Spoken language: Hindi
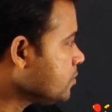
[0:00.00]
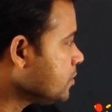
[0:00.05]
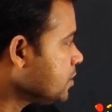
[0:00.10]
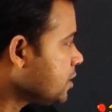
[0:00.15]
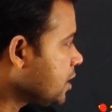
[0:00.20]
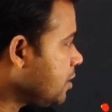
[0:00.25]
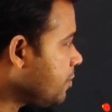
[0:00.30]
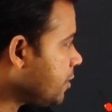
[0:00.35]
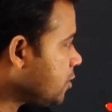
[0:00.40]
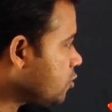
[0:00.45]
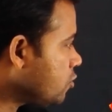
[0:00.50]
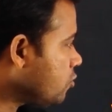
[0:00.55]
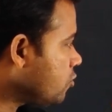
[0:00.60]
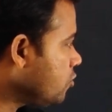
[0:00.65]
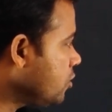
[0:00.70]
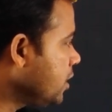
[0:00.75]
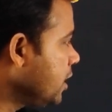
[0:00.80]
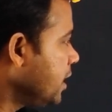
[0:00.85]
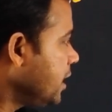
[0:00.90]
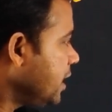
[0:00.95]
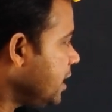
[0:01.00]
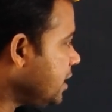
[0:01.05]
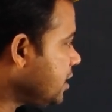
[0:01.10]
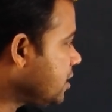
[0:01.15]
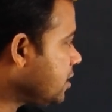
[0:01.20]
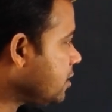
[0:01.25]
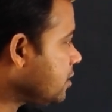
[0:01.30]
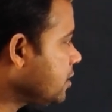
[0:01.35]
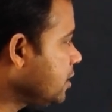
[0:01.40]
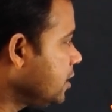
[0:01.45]
कि बच्चों इस
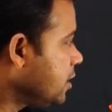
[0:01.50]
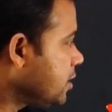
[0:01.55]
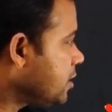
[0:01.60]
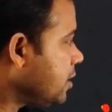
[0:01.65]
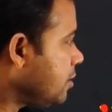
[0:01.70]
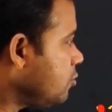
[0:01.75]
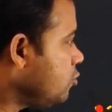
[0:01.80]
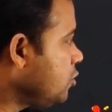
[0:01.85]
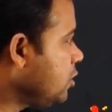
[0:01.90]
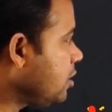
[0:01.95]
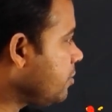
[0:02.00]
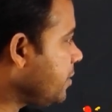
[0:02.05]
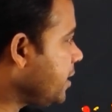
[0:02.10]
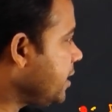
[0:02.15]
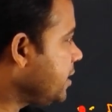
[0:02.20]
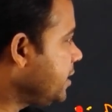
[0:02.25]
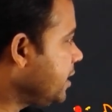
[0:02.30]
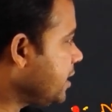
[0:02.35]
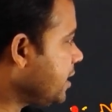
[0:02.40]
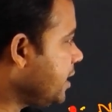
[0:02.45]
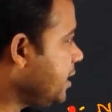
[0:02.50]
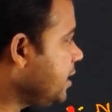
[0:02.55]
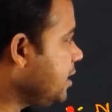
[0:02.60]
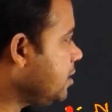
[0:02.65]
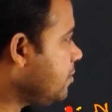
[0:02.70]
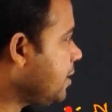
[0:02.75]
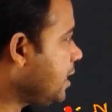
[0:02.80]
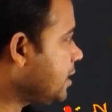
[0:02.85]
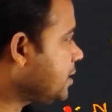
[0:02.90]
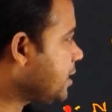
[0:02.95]
समुद्र में ठीक ना हिंद
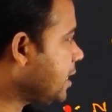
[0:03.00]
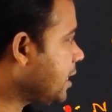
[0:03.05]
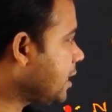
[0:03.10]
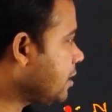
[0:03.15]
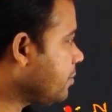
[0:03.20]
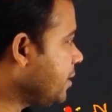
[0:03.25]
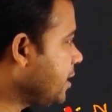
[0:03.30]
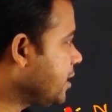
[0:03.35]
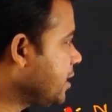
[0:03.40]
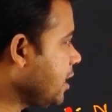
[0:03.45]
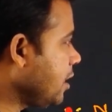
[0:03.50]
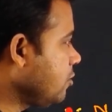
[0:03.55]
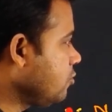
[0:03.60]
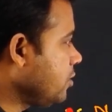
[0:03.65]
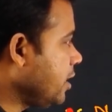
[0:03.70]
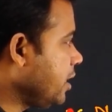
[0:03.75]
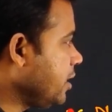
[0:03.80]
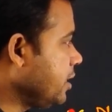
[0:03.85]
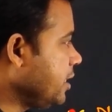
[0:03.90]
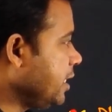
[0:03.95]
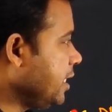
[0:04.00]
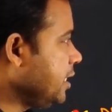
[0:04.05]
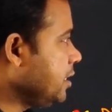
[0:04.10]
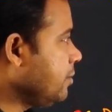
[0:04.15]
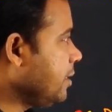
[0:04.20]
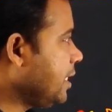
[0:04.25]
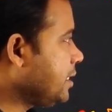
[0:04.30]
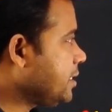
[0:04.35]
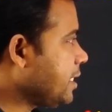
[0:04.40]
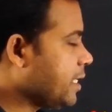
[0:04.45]
महासागर में क्या हुआ हिंद
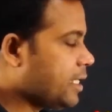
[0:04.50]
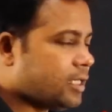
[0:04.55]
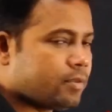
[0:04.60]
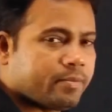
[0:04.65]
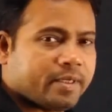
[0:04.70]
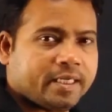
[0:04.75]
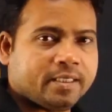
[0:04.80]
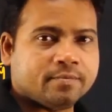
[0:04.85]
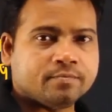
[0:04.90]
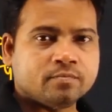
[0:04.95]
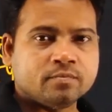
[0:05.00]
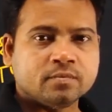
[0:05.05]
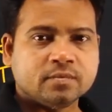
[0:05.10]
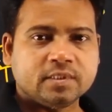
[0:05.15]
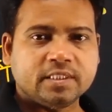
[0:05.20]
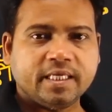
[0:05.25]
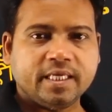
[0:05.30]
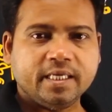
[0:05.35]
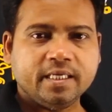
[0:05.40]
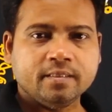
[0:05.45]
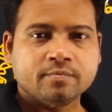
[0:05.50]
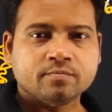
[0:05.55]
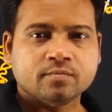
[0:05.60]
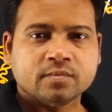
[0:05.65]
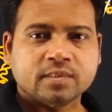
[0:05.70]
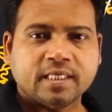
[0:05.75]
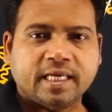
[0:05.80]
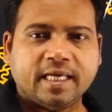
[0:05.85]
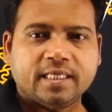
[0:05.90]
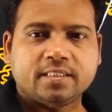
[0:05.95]
महासागर में ये
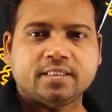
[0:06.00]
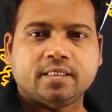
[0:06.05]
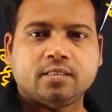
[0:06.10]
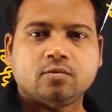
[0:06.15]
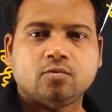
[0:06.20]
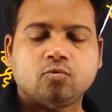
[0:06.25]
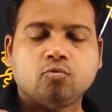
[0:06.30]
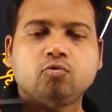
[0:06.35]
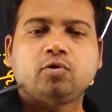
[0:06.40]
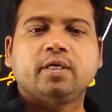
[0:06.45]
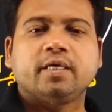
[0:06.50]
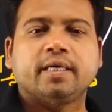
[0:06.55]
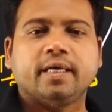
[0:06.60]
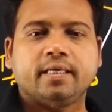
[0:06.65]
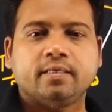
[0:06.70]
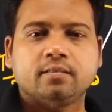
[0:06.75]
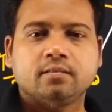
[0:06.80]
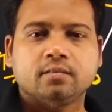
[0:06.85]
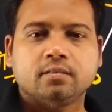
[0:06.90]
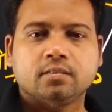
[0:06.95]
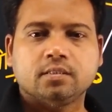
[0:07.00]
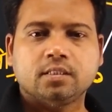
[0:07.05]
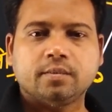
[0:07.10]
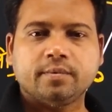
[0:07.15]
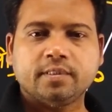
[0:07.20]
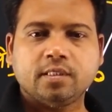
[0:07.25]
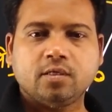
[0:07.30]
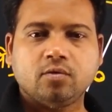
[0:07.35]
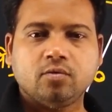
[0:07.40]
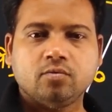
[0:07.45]
ऐसे उठ गए समझ
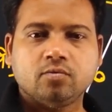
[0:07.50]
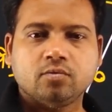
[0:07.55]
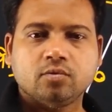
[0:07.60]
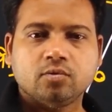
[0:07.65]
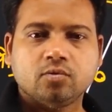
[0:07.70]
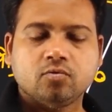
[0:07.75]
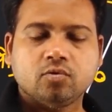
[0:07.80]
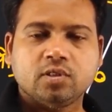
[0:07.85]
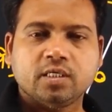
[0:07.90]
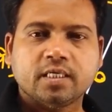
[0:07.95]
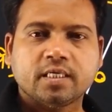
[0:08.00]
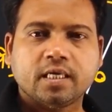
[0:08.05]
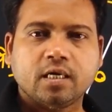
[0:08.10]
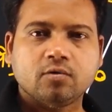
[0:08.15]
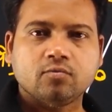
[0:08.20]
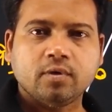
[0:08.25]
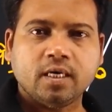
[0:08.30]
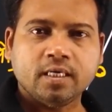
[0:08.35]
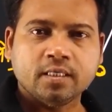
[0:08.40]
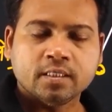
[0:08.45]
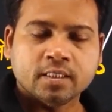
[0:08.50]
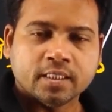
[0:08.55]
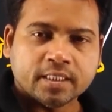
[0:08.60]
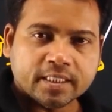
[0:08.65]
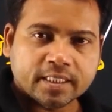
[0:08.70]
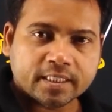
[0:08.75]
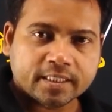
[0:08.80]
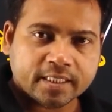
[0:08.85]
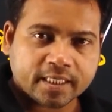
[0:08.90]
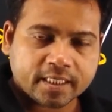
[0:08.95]
रहे हो तो ये क्या हुआ
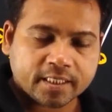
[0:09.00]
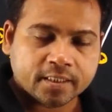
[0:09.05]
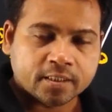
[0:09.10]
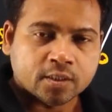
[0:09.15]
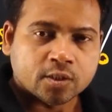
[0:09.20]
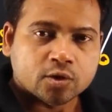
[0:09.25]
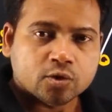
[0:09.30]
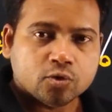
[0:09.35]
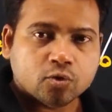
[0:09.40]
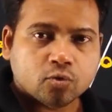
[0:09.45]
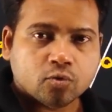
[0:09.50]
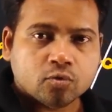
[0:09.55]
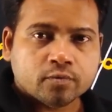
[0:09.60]
ये ये जो